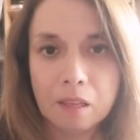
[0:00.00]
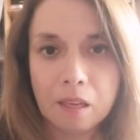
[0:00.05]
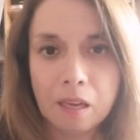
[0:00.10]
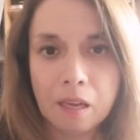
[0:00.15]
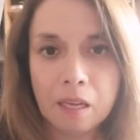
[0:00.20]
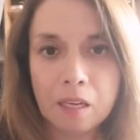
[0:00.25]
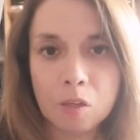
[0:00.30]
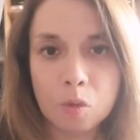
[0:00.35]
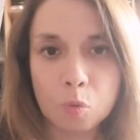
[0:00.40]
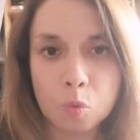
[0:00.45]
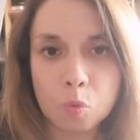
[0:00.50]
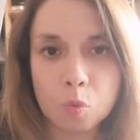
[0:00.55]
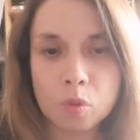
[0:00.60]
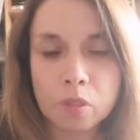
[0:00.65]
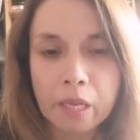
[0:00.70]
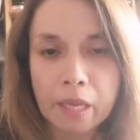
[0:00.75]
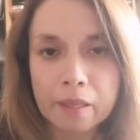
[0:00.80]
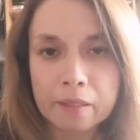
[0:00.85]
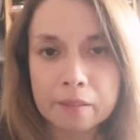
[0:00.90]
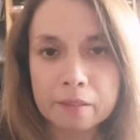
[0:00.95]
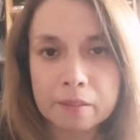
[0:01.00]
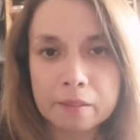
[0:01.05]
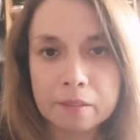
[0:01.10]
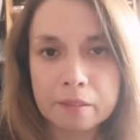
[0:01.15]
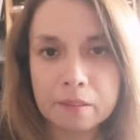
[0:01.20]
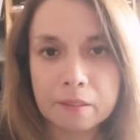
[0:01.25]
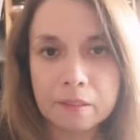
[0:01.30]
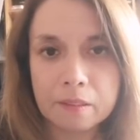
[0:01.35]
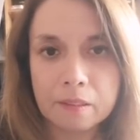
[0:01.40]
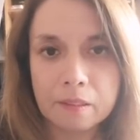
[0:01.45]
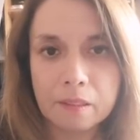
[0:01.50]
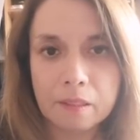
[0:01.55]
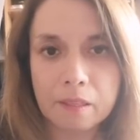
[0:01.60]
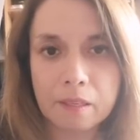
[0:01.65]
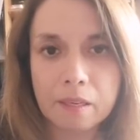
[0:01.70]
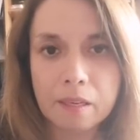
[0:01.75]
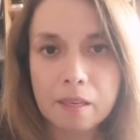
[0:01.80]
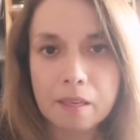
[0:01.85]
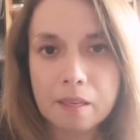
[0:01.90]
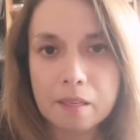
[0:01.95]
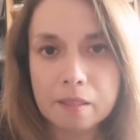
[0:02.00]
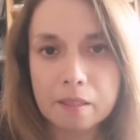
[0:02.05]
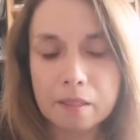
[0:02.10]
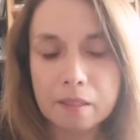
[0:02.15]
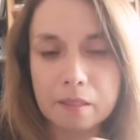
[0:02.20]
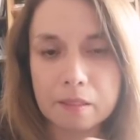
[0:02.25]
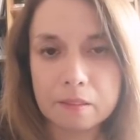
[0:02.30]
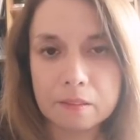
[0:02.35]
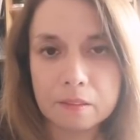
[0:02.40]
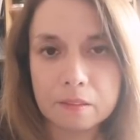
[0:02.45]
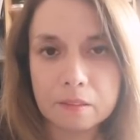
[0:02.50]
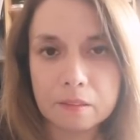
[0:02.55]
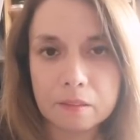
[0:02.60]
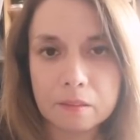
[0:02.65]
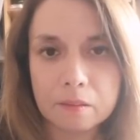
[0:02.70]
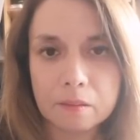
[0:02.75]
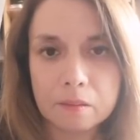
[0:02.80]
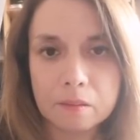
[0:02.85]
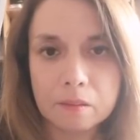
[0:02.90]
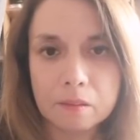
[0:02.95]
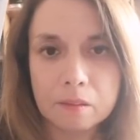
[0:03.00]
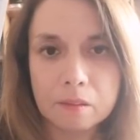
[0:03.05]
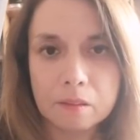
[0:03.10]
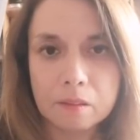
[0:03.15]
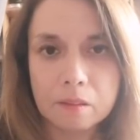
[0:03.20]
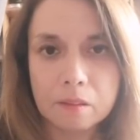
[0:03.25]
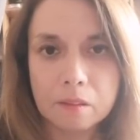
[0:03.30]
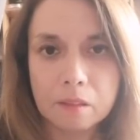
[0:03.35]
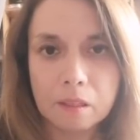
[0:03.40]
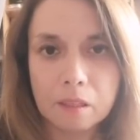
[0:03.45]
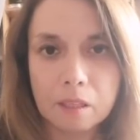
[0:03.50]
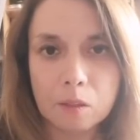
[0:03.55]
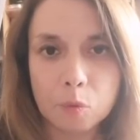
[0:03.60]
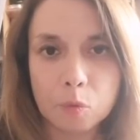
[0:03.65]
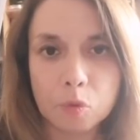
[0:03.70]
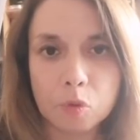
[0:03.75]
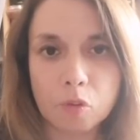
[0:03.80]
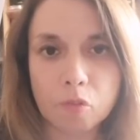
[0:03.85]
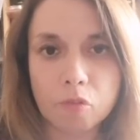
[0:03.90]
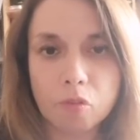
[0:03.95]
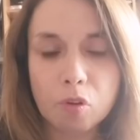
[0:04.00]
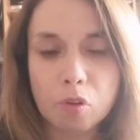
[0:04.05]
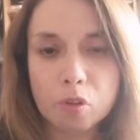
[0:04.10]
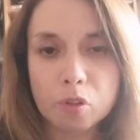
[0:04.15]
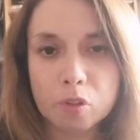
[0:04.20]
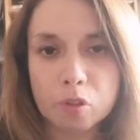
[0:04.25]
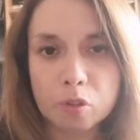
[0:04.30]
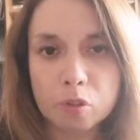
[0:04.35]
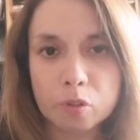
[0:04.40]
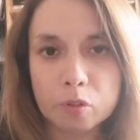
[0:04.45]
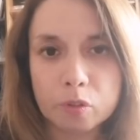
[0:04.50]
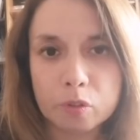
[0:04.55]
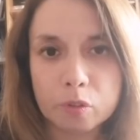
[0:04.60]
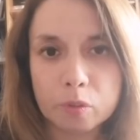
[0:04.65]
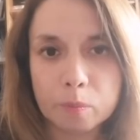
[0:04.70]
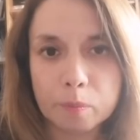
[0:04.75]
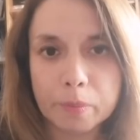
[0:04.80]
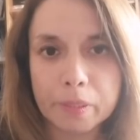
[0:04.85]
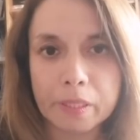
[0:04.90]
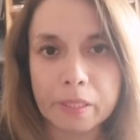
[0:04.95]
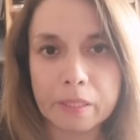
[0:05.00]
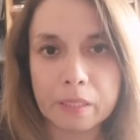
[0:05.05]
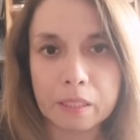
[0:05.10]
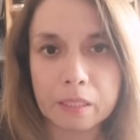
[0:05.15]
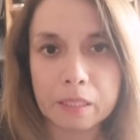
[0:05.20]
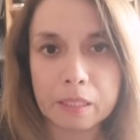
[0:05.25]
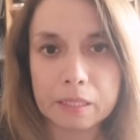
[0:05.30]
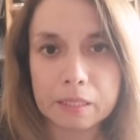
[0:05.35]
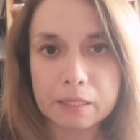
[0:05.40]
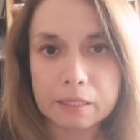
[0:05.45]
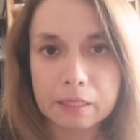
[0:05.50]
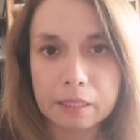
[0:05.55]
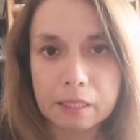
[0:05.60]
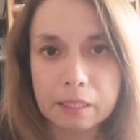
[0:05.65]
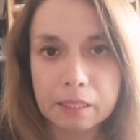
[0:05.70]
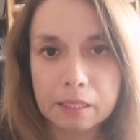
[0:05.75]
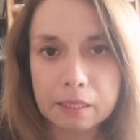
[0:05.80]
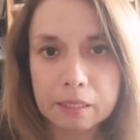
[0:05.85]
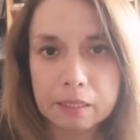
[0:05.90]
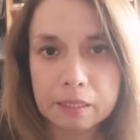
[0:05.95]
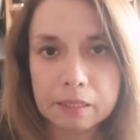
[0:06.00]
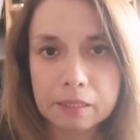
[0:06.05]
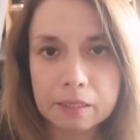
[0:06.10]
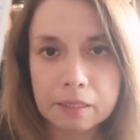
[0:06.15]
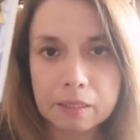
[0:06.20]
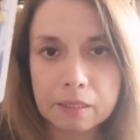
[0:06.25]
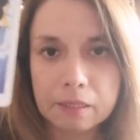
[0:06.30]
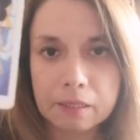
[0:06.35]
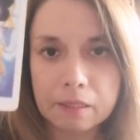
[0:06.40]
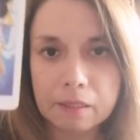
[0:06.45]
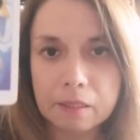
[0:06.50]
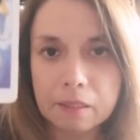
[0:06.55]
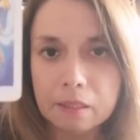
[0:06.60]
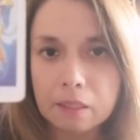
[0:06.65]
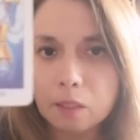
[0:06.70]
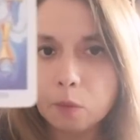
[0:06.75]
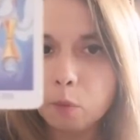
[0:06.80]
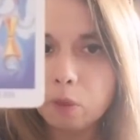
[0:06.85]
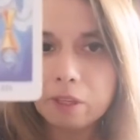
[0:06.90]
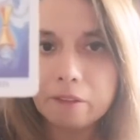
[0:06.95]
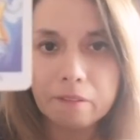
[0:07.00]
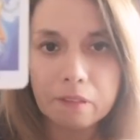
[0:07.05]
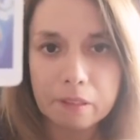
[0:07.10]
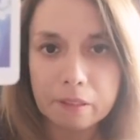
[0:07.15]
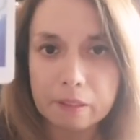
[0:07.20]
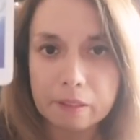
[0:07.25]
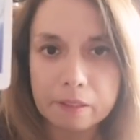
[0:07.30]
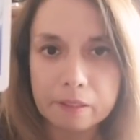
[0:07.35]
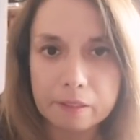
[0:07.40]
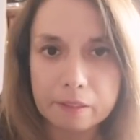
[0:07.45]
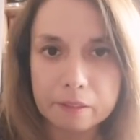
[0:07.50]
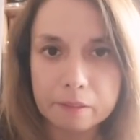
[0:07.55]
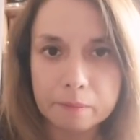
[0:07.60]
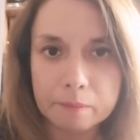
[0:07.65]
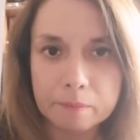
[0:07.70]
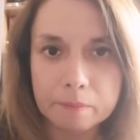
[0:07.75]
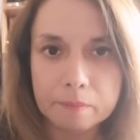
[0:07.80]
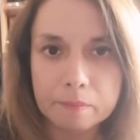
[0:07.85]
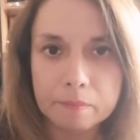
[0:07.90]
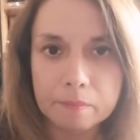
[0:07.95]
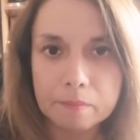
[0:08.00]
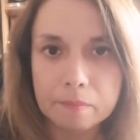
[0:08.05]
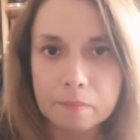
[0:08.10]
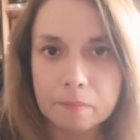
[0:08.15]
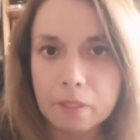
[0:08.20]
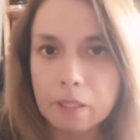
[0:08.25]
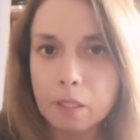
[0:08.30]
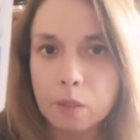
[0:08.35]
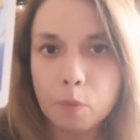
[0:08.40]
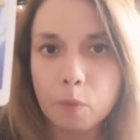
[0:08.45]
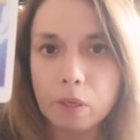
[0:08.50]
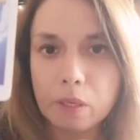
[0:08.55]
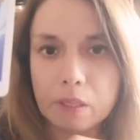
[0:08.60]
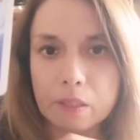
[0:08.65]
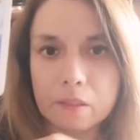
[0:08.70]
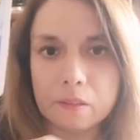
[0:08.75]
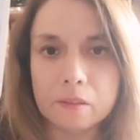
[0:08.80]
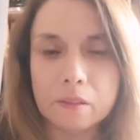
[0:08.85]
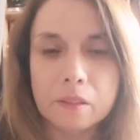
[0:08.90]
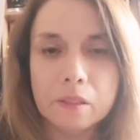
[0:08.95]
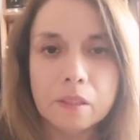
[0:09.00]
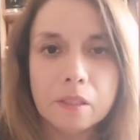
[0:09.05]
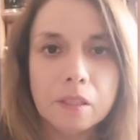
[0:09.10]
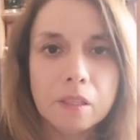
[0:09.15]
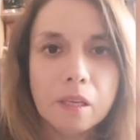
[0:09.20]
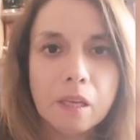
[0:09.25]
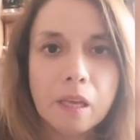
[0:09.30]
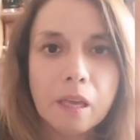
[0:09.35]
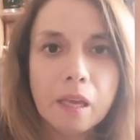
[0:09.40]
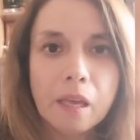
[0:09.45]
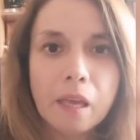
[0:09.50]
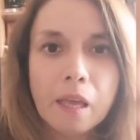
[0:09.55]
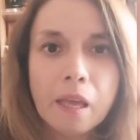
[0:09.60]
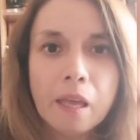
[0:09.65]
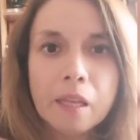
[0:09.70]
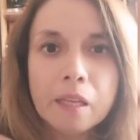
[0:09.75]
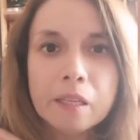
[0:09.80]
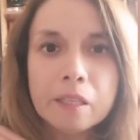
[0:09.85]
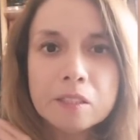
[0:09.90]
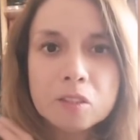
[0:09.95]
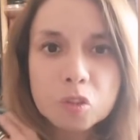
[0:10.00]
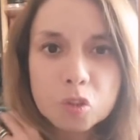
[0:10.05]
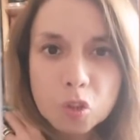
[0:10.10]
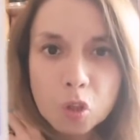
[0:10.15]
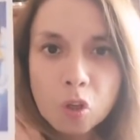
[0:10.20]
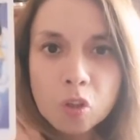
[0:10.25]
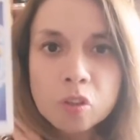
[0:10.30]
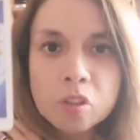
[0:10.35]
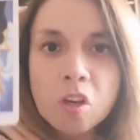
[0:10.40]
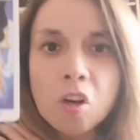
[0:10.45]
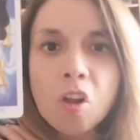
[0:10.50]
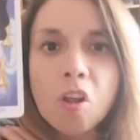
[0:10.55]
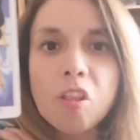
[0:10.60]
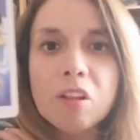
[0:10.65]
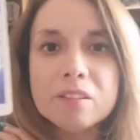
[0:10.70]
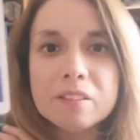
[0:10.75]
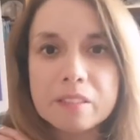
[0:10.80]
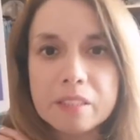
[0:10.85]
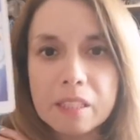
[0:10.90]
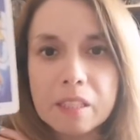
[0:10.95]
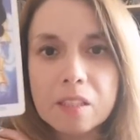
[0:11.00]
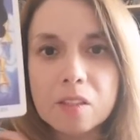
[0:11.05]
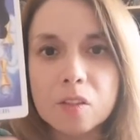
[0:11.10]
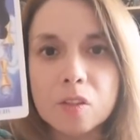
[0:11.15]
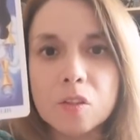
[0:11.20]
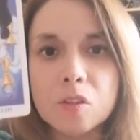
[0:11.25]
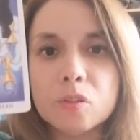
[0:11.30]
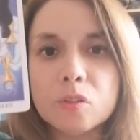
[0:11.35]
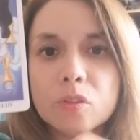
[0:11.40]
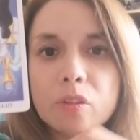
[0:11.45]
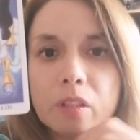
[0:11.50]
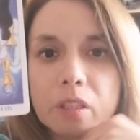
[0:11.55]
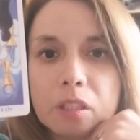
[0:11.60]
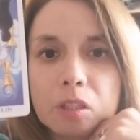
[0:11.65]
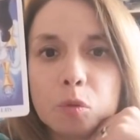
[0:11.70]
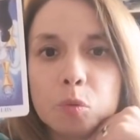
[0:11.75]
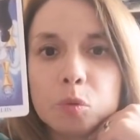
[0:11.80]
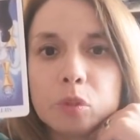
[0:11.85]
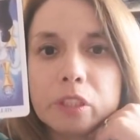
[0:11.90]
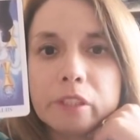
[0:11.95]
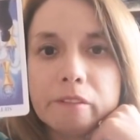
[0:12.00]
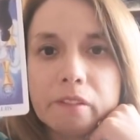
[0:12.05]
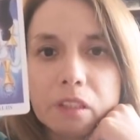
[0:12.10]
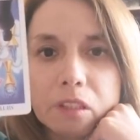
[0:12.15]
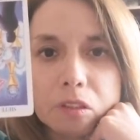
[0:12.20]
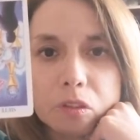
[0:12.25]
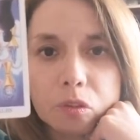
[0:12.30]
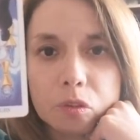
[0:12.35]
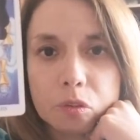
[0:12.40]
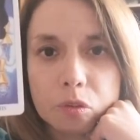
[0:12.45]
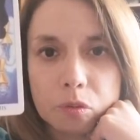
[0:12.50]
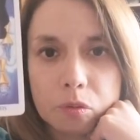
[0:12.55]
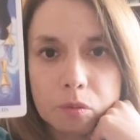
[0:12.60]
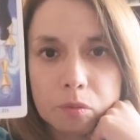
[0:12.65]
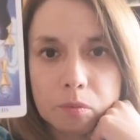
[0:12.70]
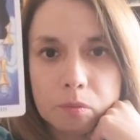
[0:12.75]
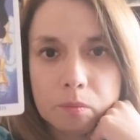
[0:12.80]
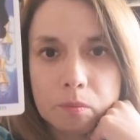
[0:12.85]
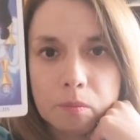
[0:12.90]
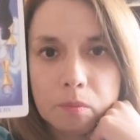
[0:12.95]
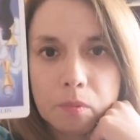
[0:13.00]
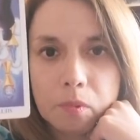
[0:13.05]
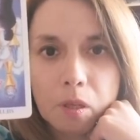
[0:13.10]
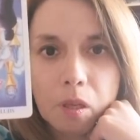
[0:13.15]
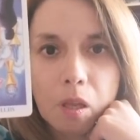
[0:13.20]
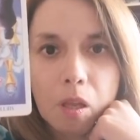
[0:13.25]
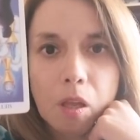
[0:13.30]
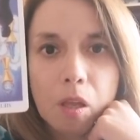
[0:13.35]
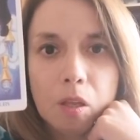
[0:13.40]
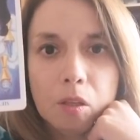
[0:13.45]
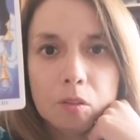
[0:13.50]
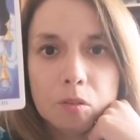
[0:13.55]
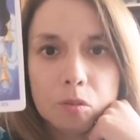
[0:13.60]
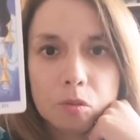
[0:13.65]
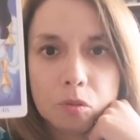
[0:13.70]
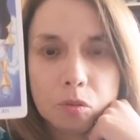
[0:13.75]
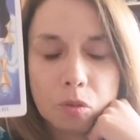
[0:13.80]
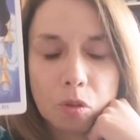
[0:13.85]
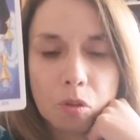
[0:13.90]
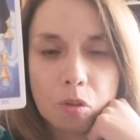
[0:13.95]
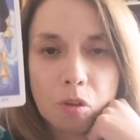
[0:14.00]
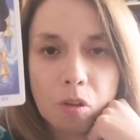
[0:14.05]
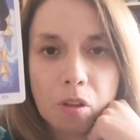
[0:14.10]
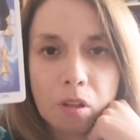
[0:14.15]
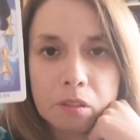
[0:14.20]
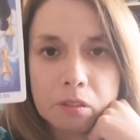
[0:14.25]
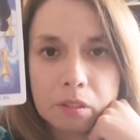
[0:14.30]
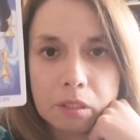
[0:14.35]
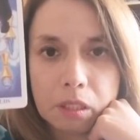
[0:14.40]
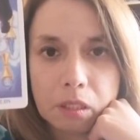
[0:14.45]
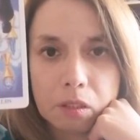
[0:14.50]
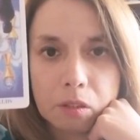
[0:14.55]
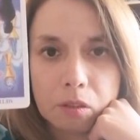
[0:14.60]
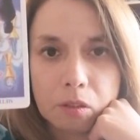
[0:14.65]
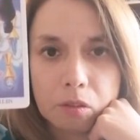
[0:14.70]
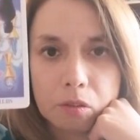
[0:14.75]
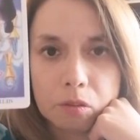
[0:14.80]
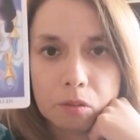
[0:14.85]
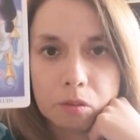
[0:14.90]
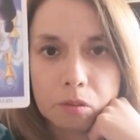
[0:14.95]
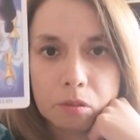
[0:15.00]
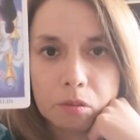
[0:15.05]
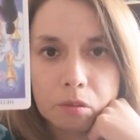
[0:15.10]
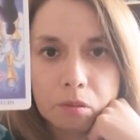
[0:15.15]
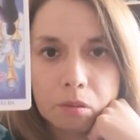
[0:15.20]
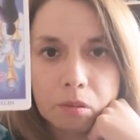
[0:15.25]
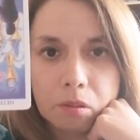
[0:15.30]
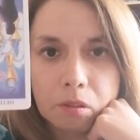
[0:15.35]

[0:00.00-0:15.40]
algunas leyes, algunos bonos para tranquilizar a la gente, igual va a caer. Igual. Son los designios del universo son los designios.